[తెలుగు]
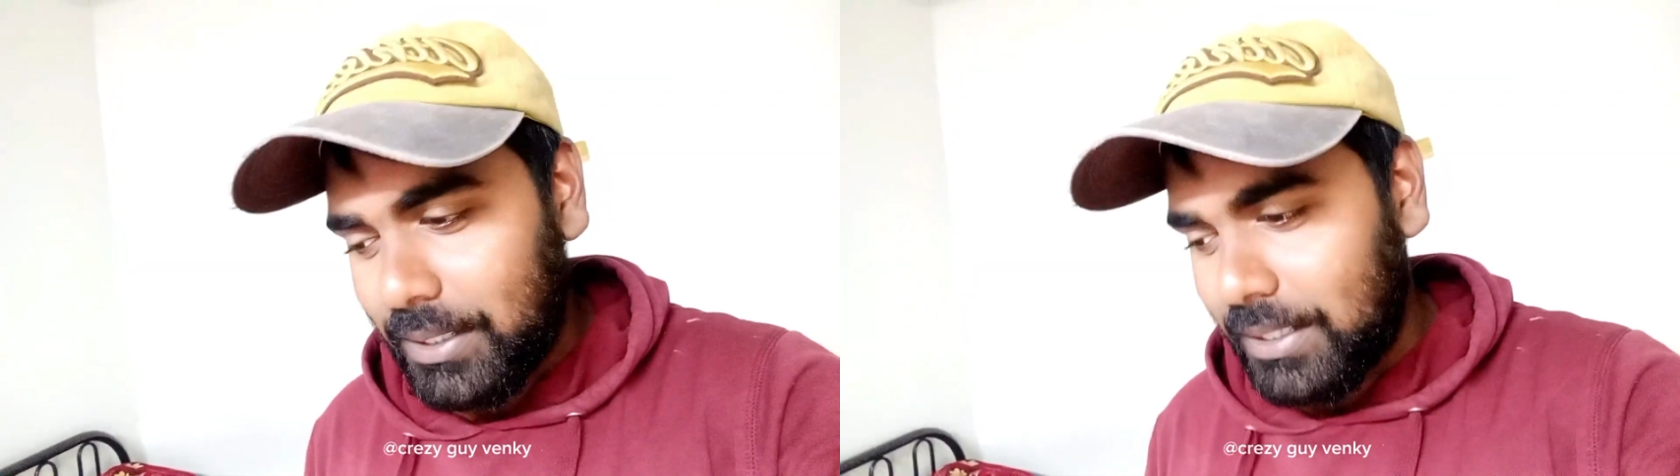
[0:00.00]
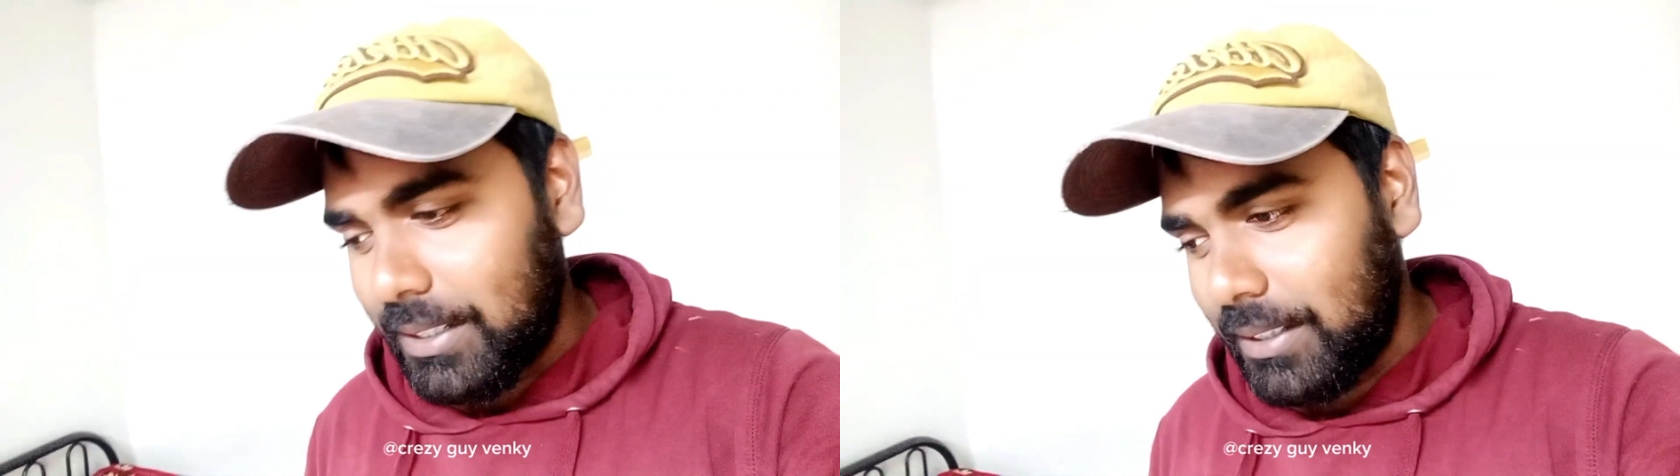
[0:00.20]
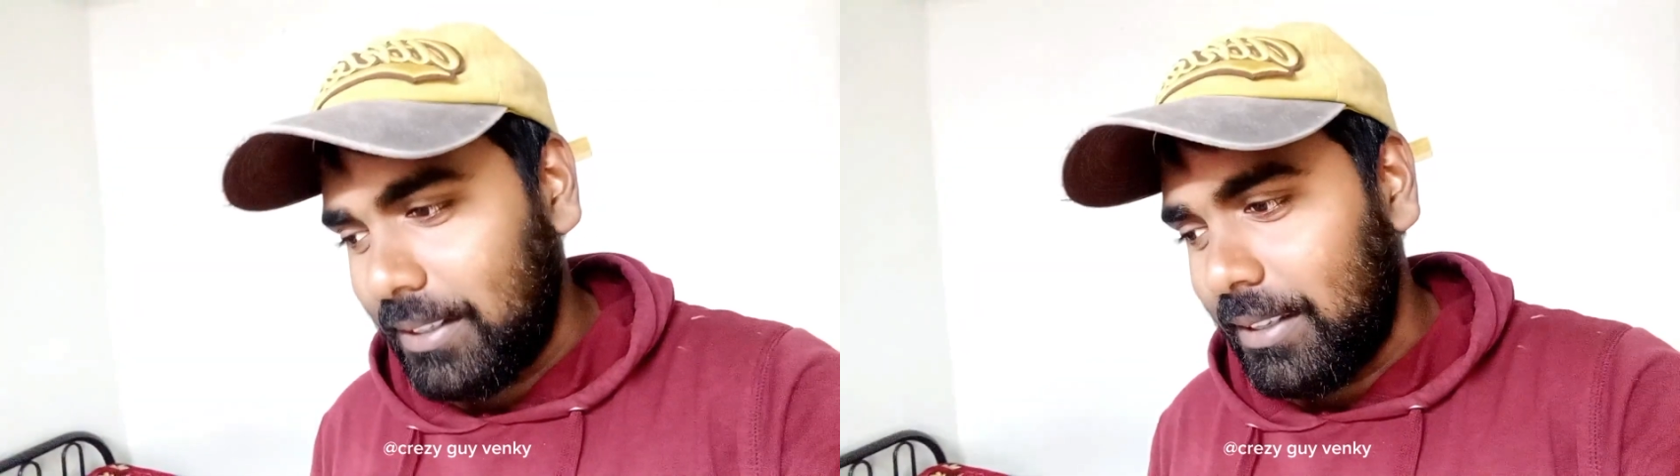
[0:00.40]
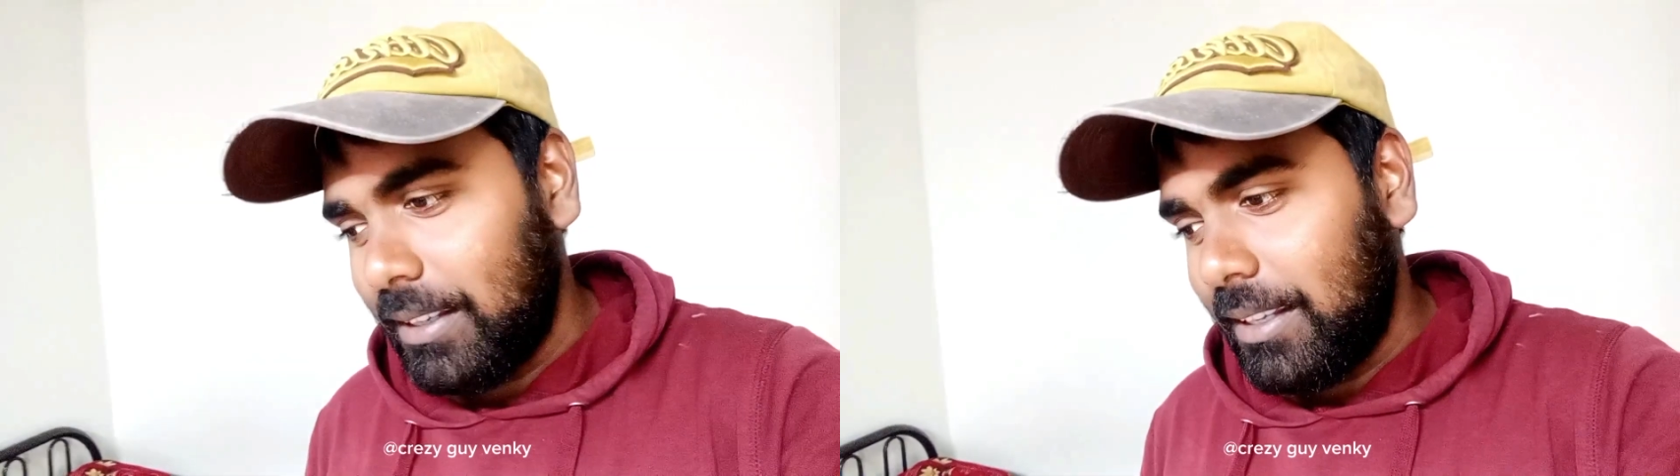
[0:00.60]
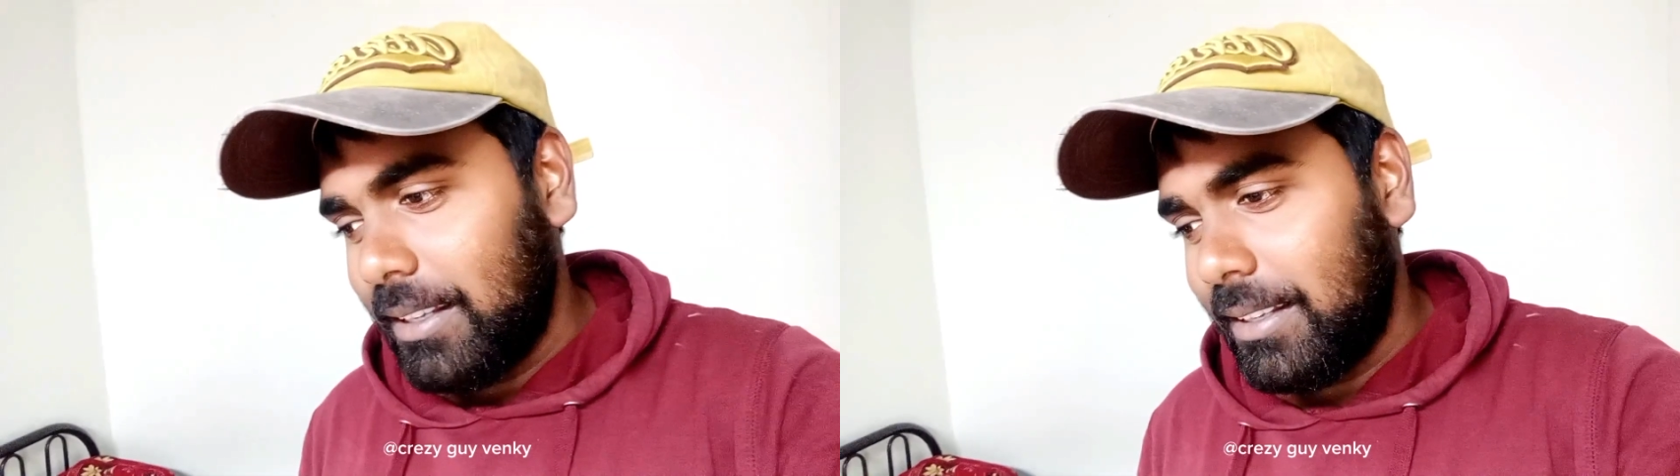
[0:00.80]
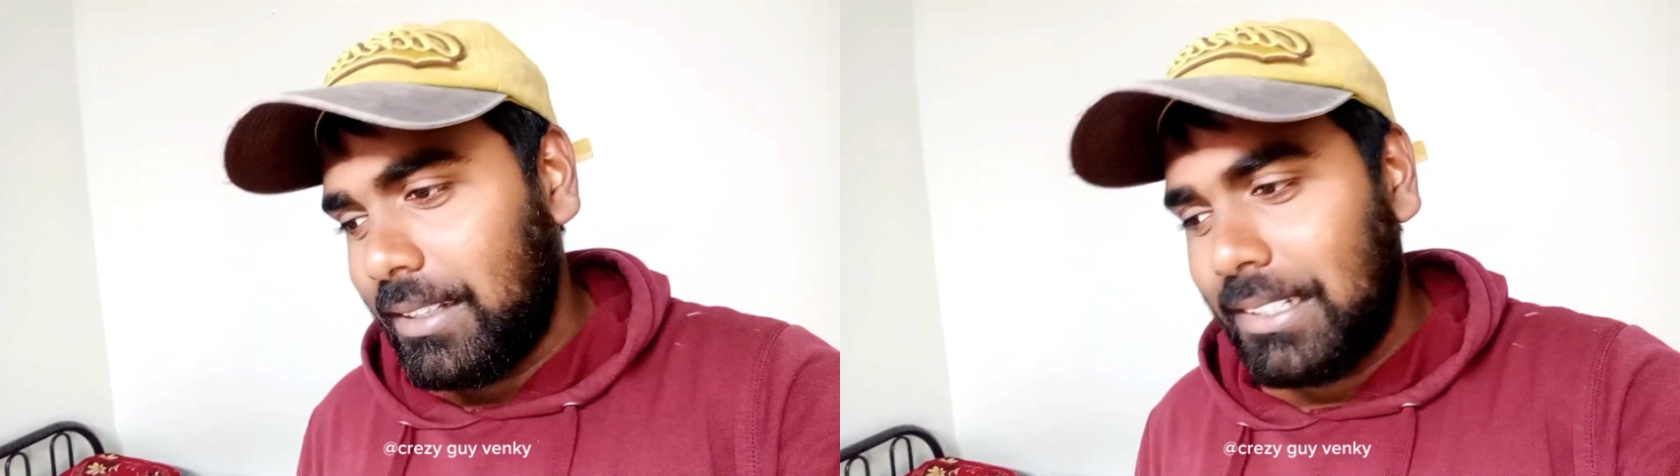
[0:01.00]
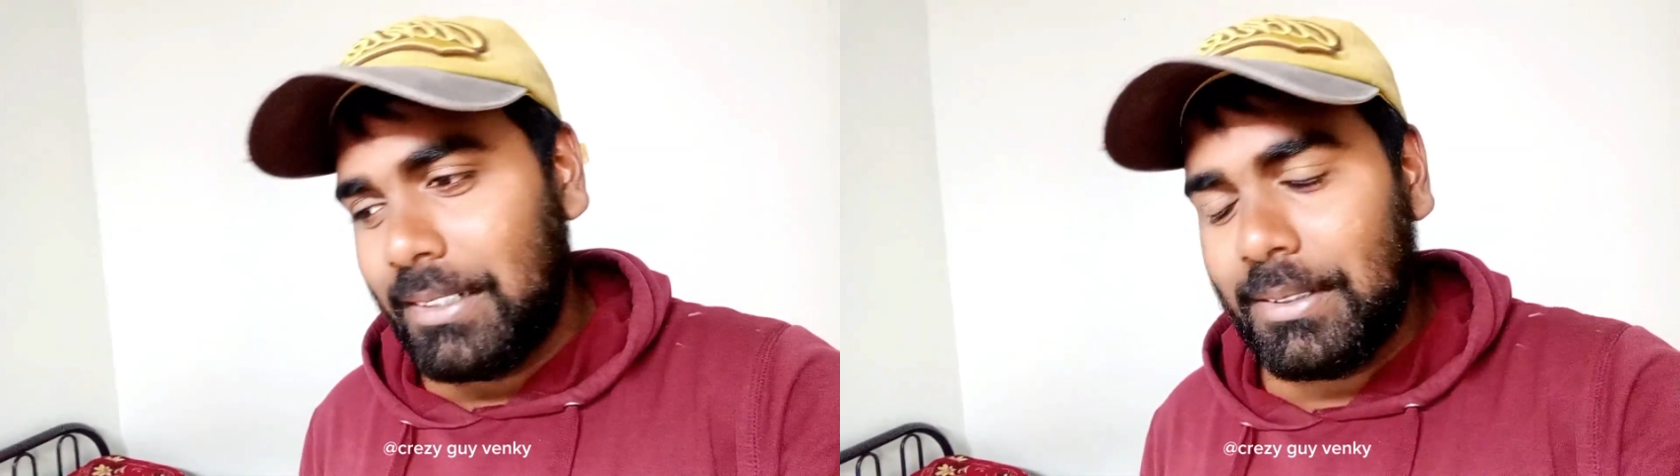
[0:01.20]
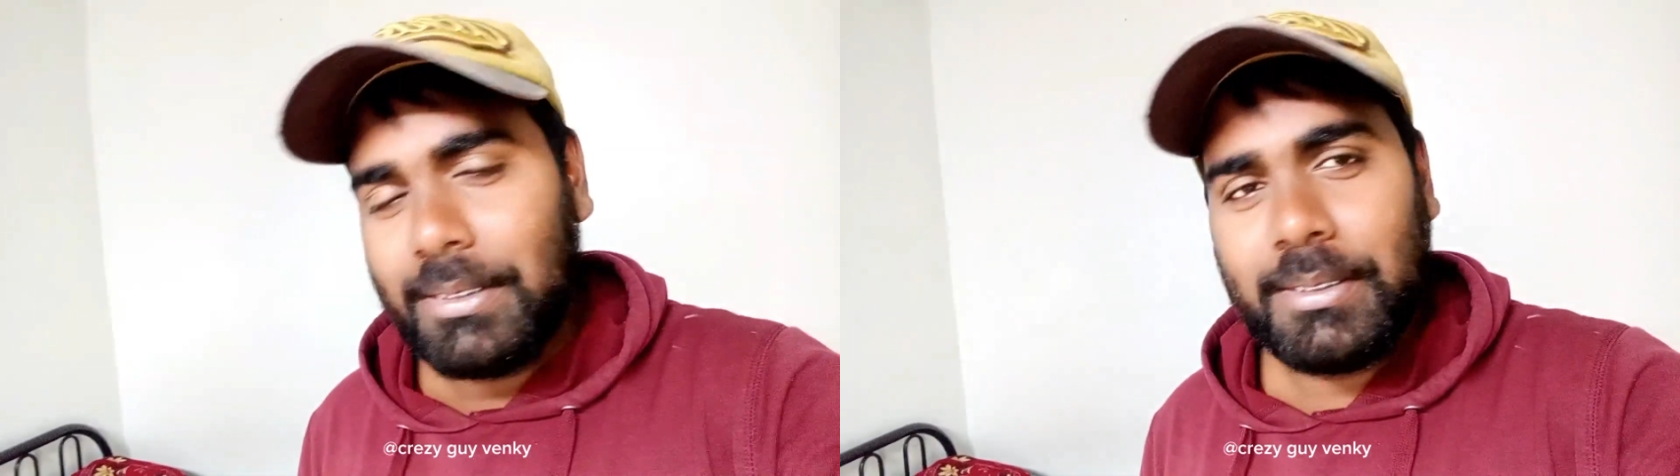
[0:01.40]
ఉంటుంది
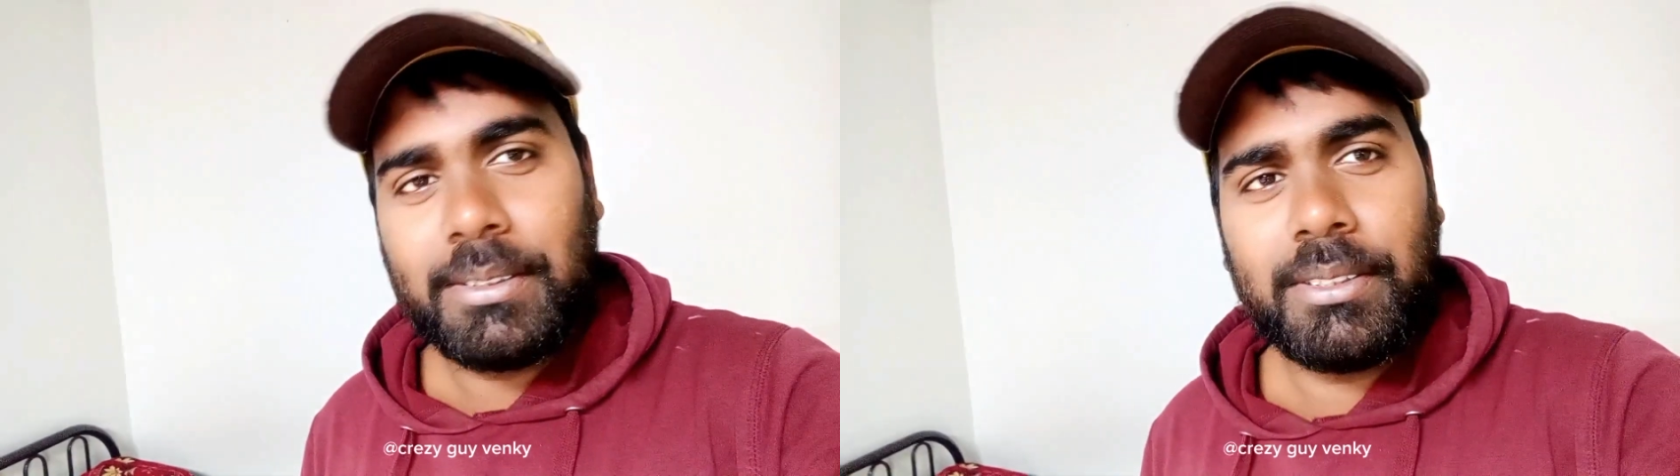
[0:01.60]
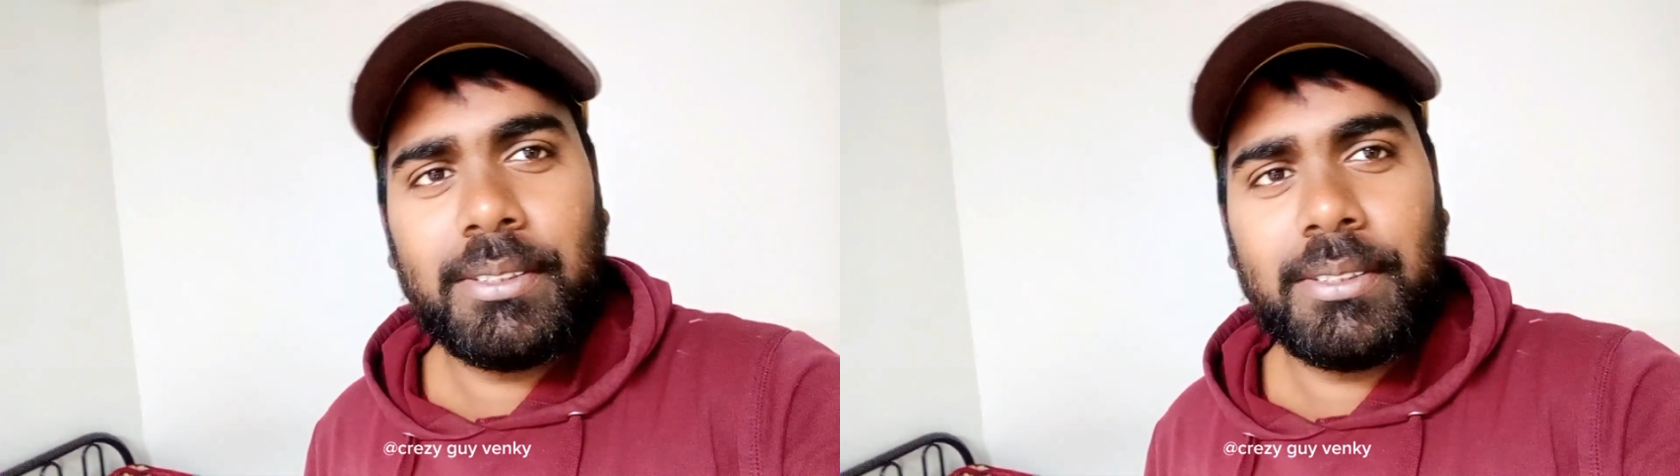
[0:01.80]
ఈరోజు